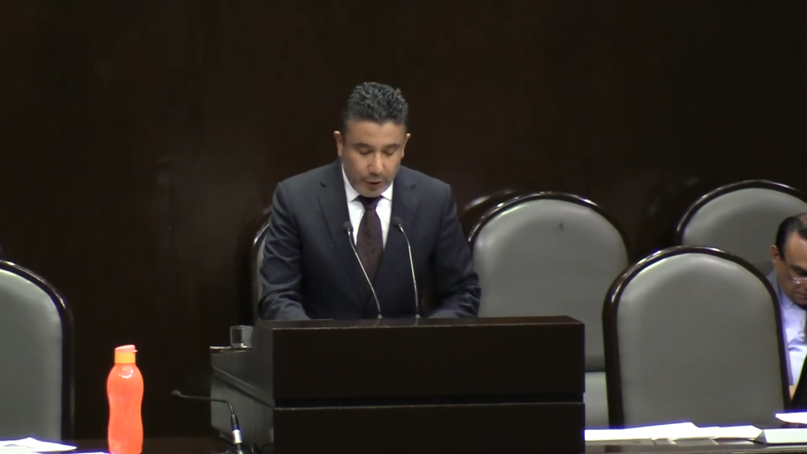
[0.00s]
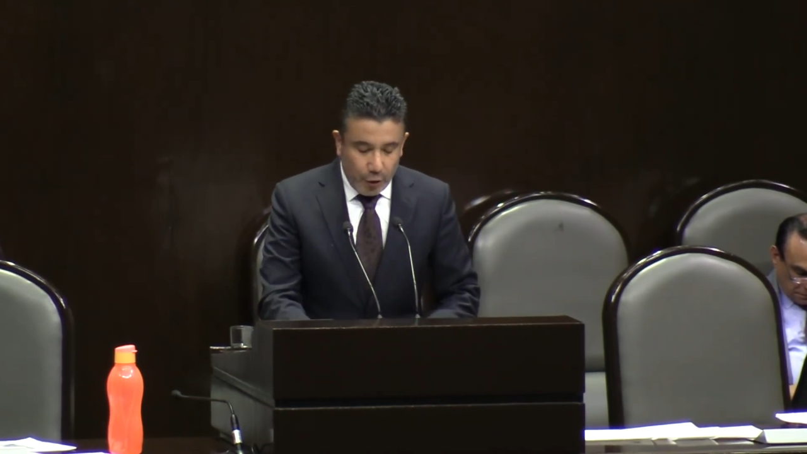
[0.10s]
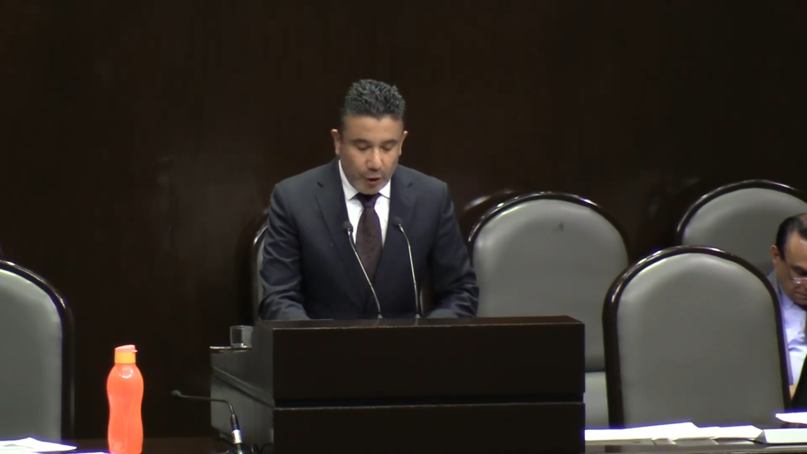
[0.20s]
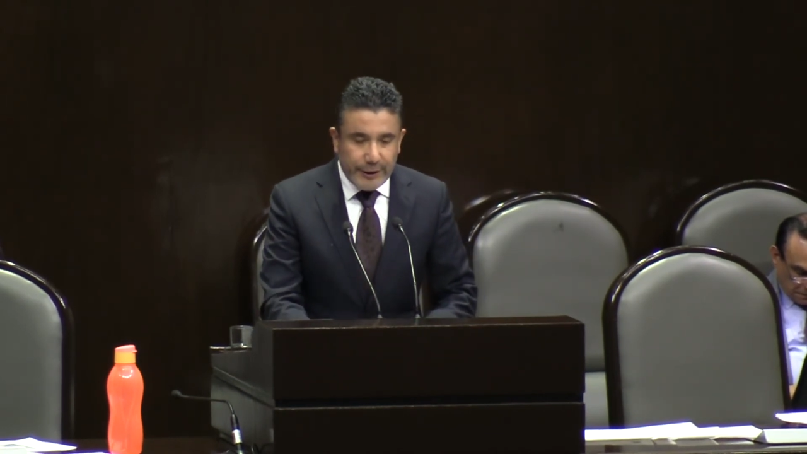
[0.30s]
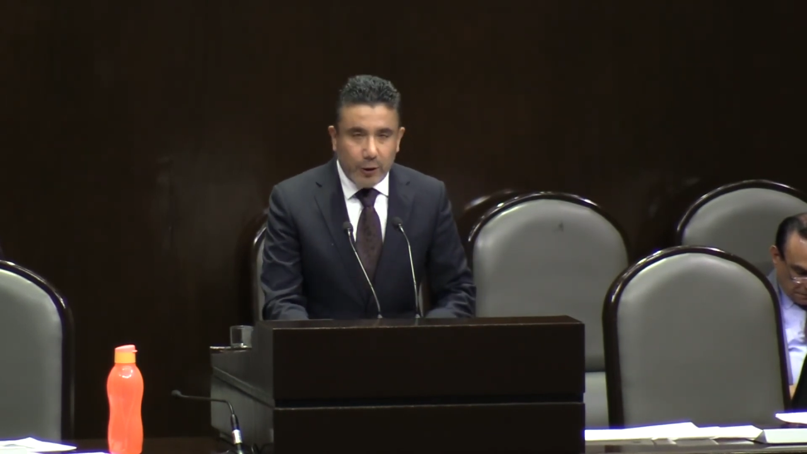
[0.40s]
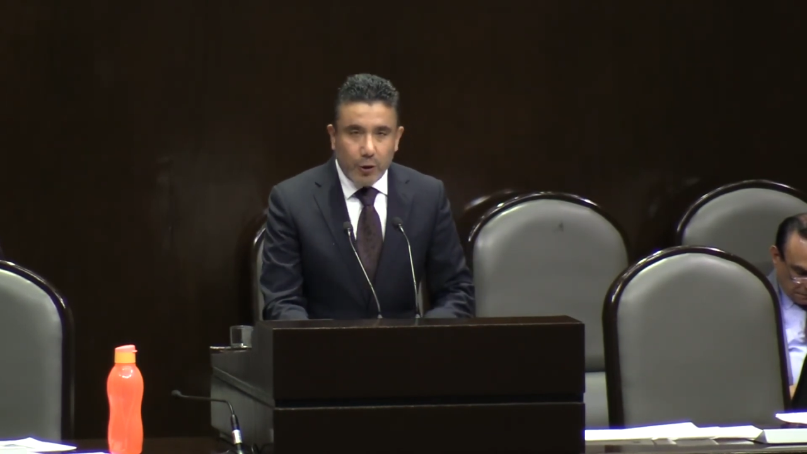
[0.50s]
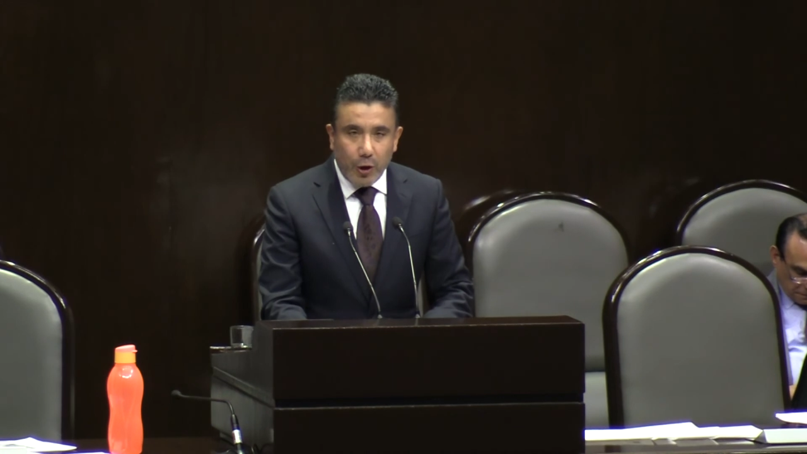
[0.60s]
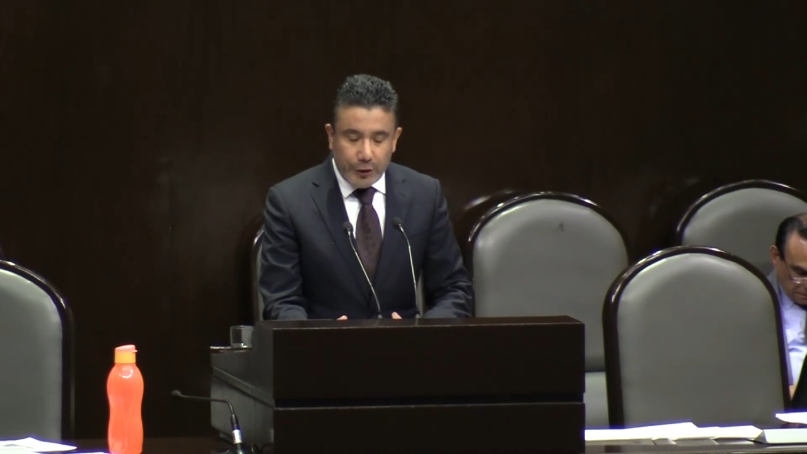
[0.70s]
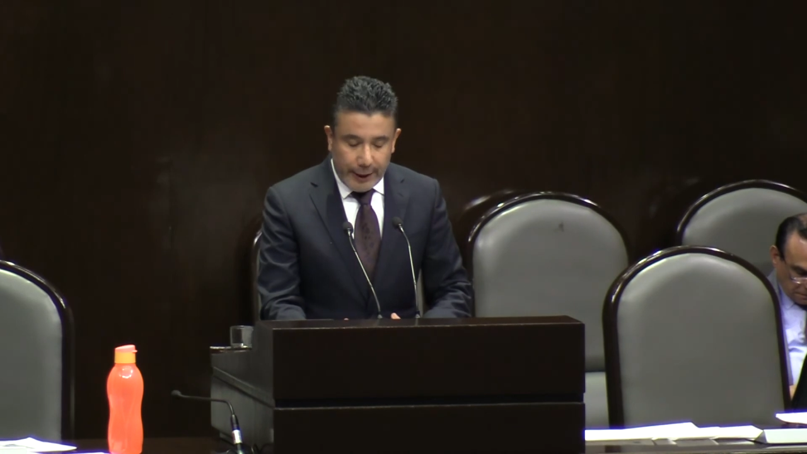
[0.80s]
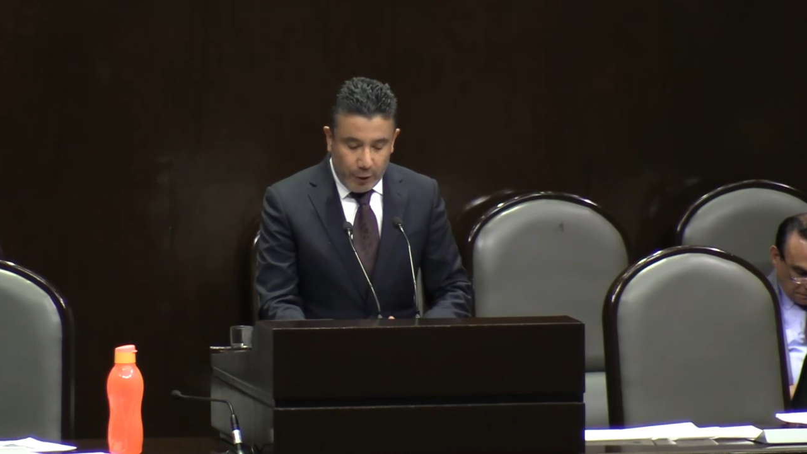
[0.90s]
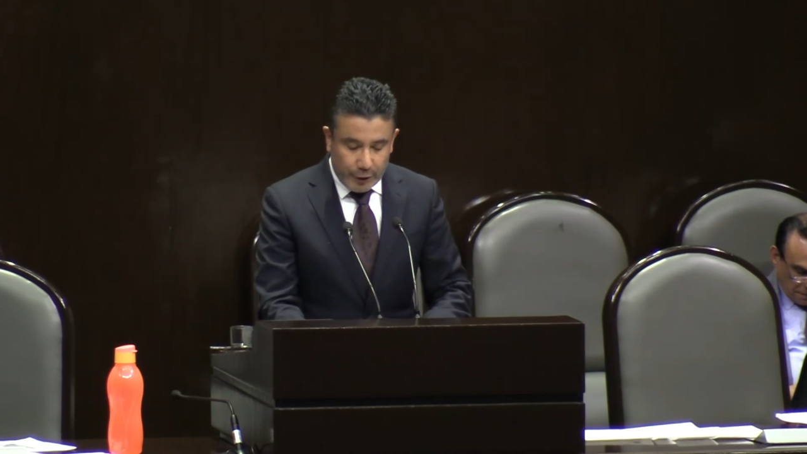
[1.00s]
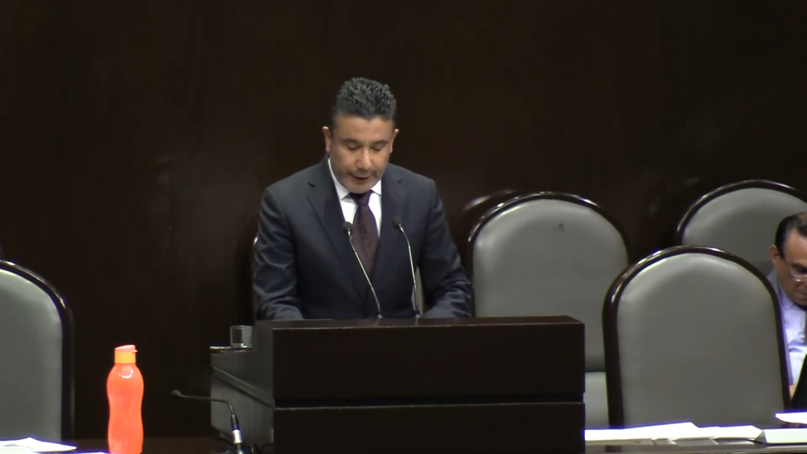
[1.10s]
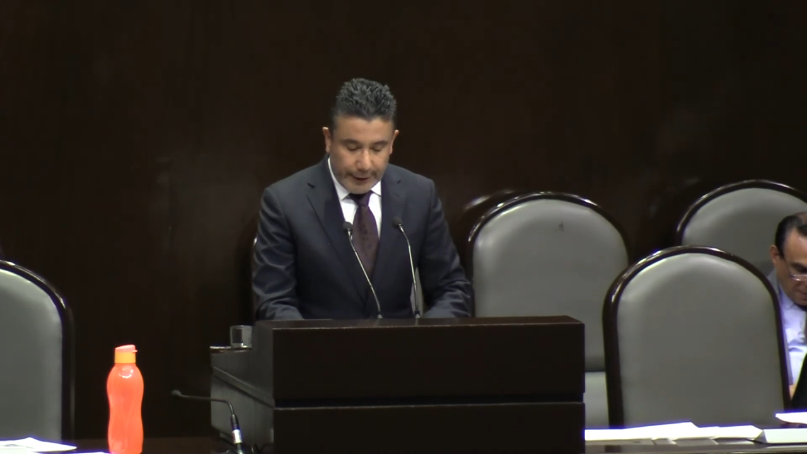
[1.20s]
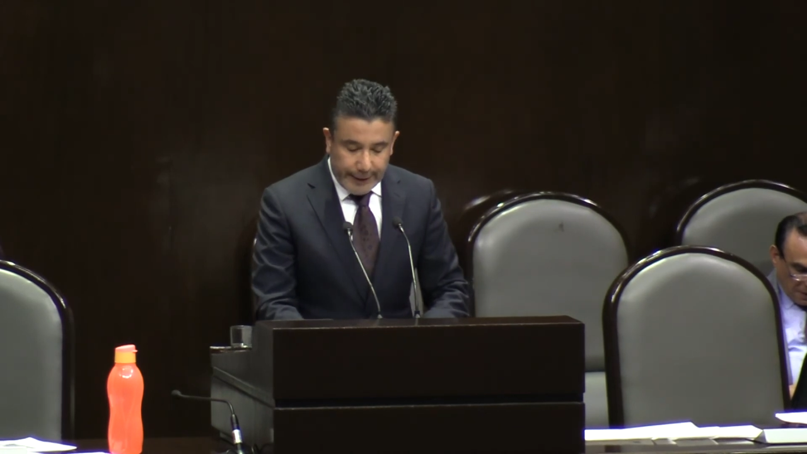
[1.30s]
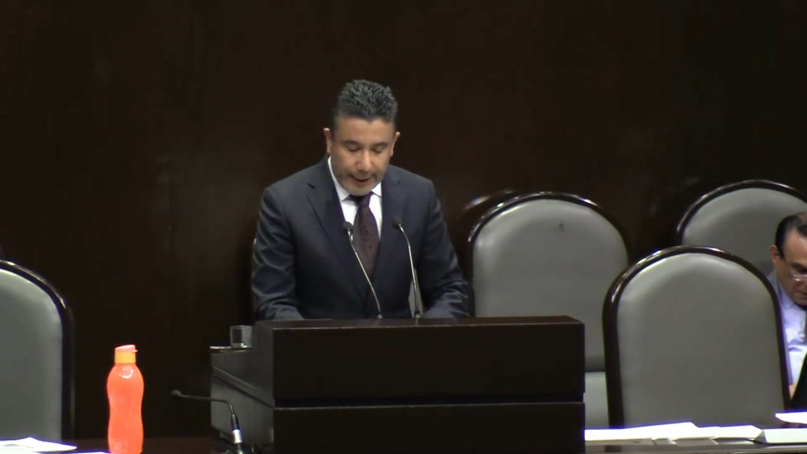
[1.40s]
no se conocen los
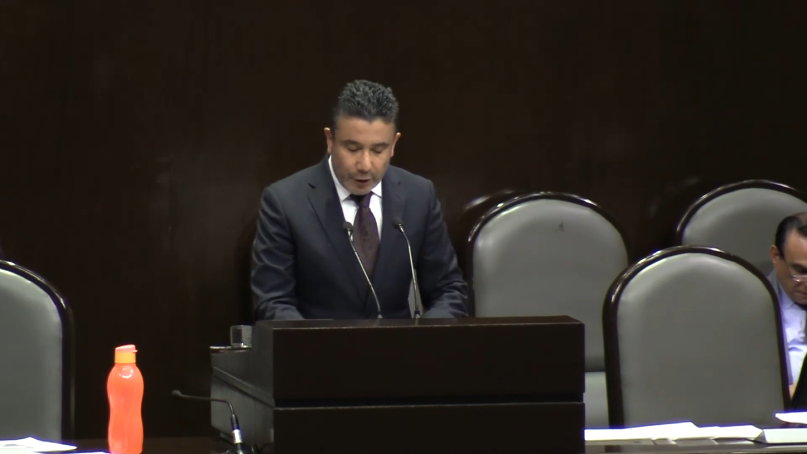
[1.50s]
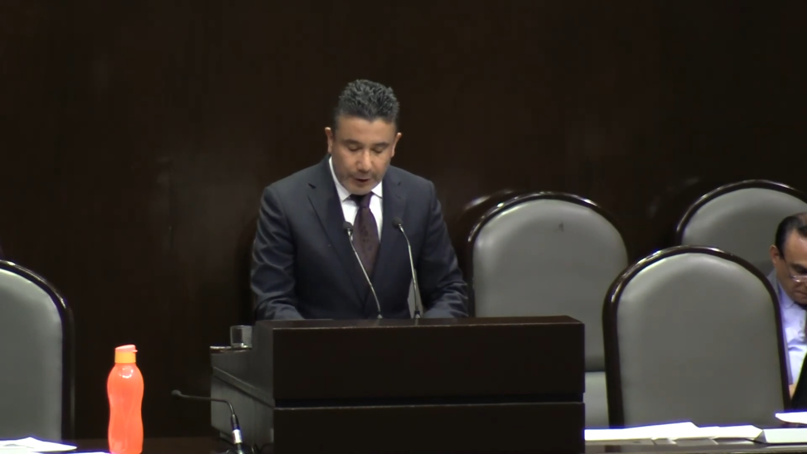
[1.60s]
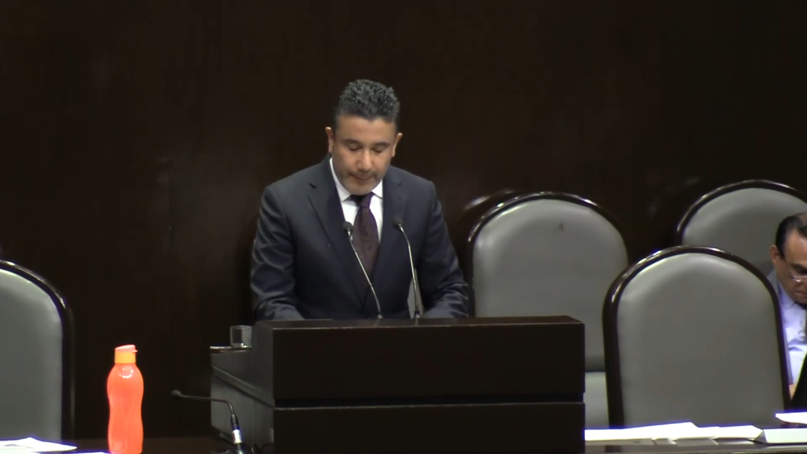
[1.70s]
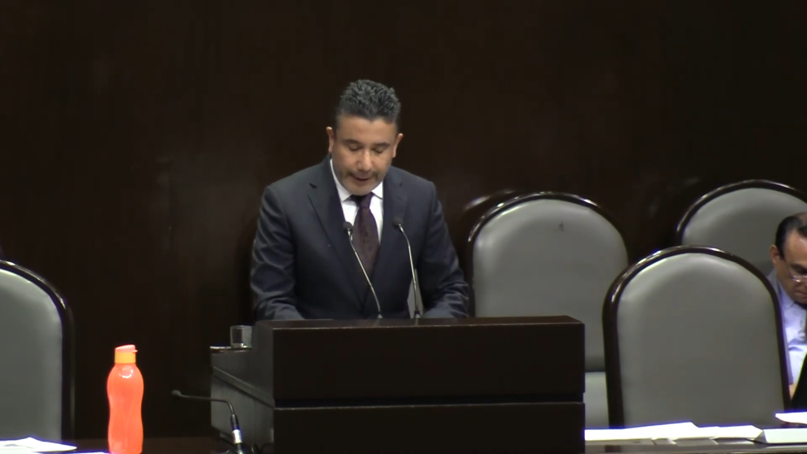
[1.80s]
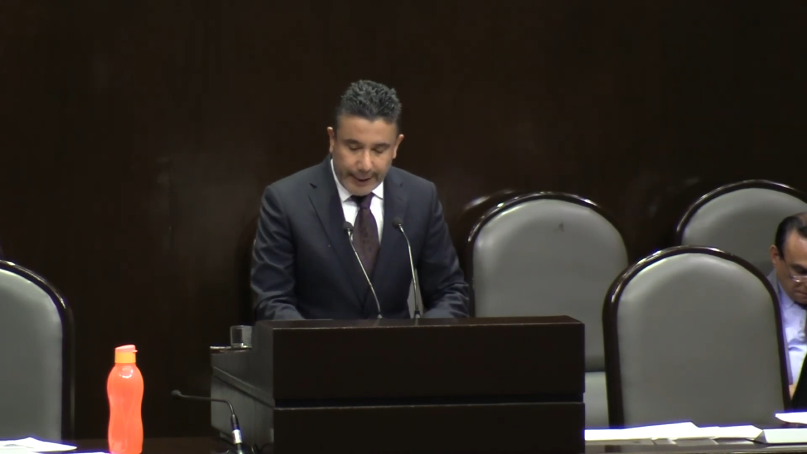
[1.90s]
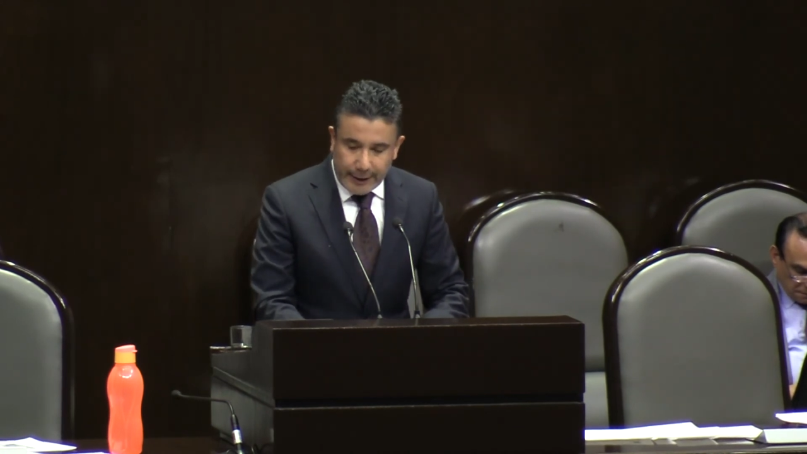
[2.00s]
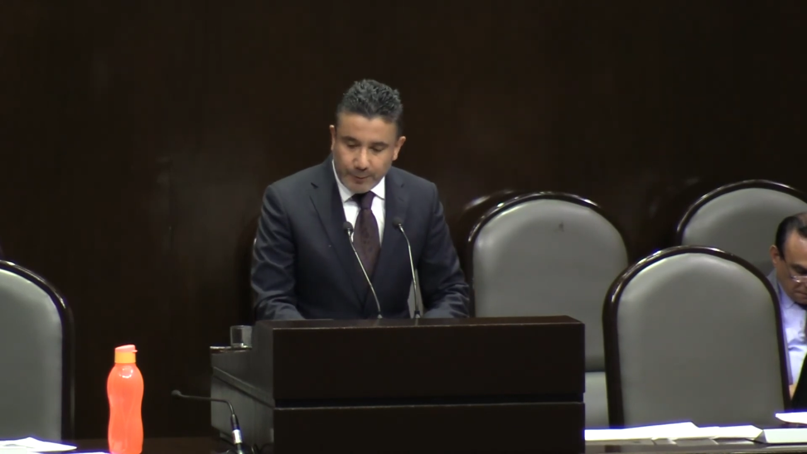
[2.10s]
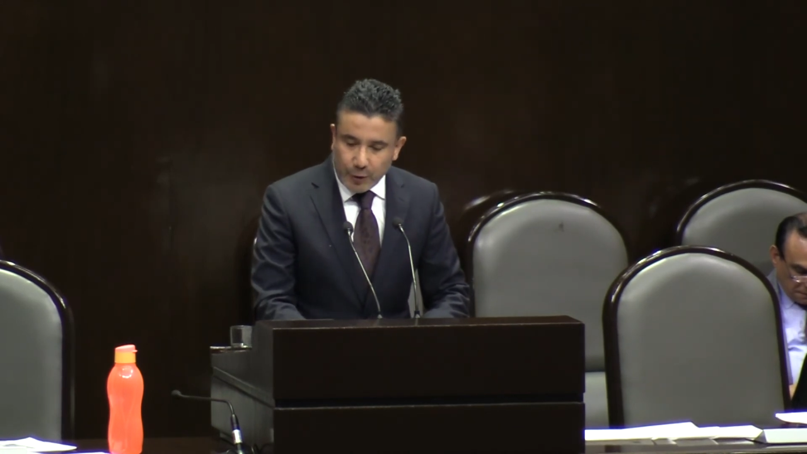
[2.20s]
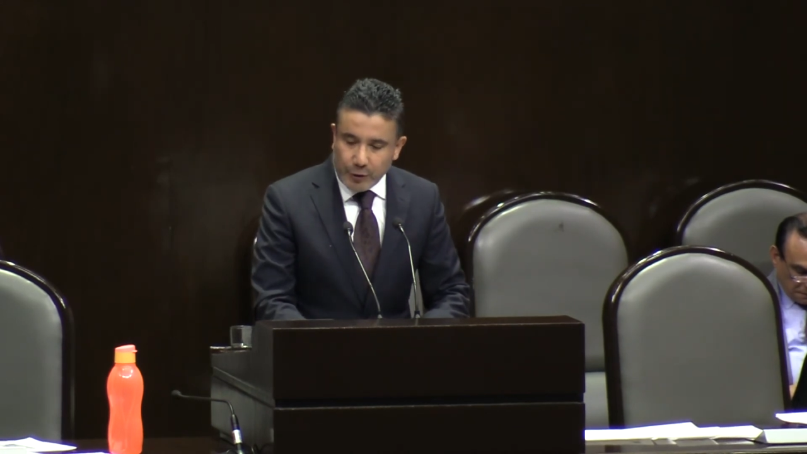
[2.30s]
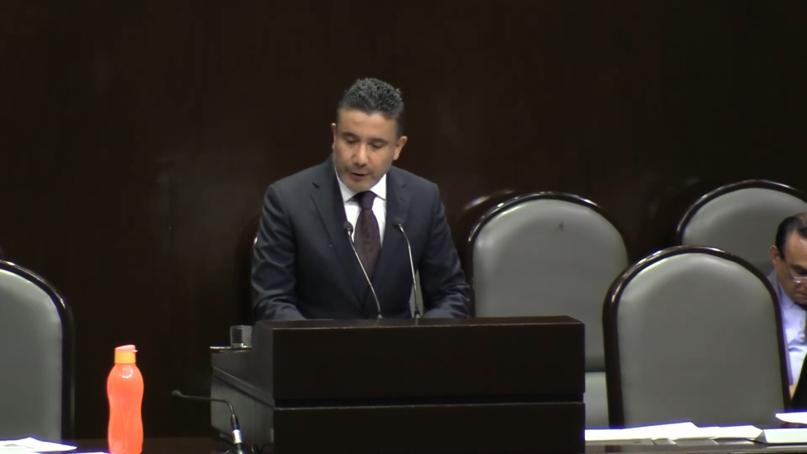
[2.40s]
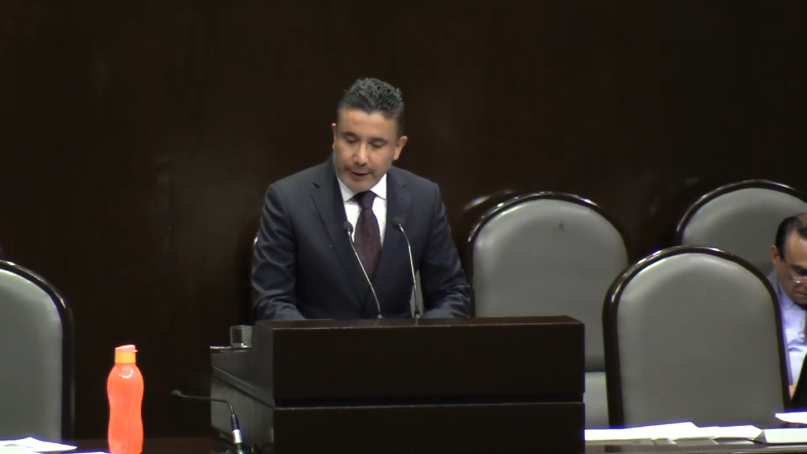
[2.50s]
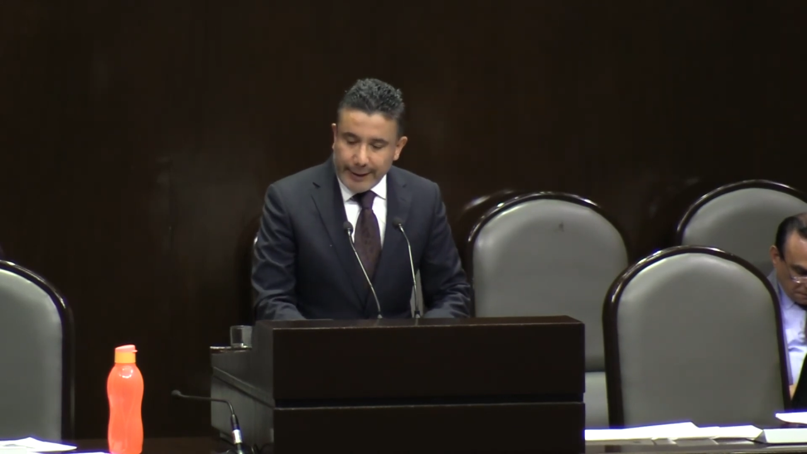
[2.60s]
criterios y mecanismos